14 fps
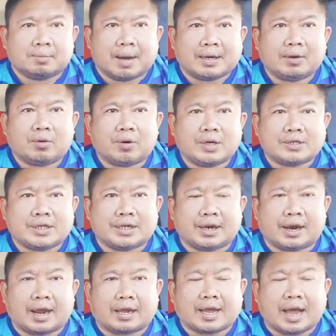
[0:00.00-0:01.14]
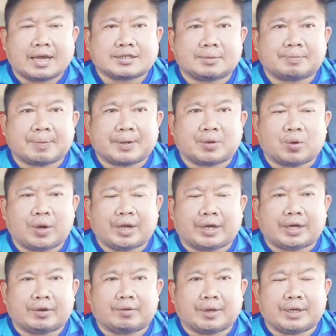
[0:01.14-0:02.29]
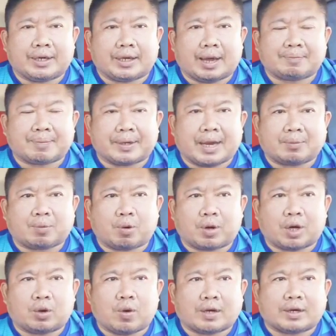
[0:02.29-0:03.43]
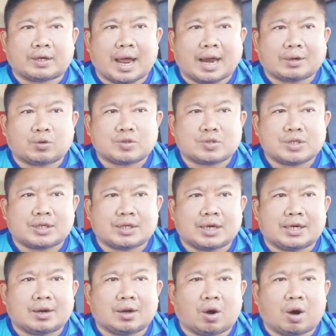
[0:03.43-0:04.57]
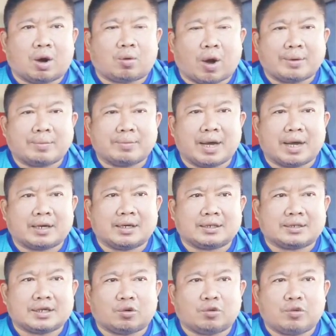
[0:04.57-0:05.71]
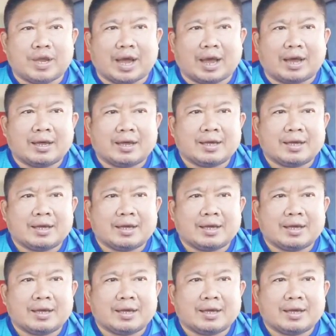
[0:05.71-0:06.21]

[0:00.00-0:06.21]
มาถึงคู่ที่ 4 ในรายการ ซึ่งเป็นคู่เอกในวันนี้นะครับ เป็นการพบกันระหว่างทางด้านขุนศึกเอิร์ธออกขวัญเมือง หรือเจ้าเวีย